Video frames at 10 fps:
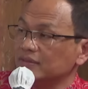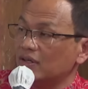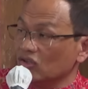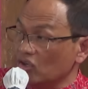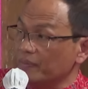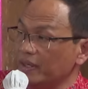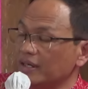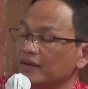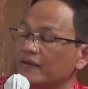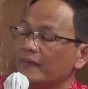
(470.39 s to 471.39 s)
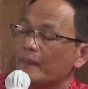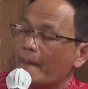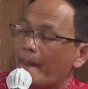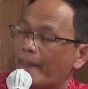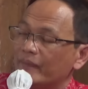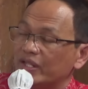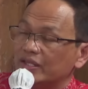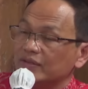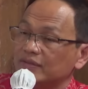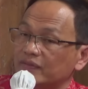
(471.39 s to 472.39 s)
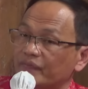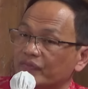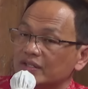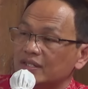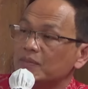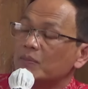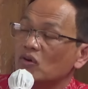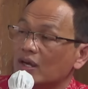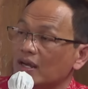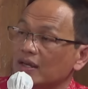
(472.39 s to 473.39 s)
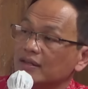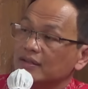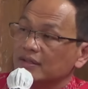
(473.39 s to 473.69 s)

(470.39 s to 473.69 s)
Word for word: Oktober itu saya membuka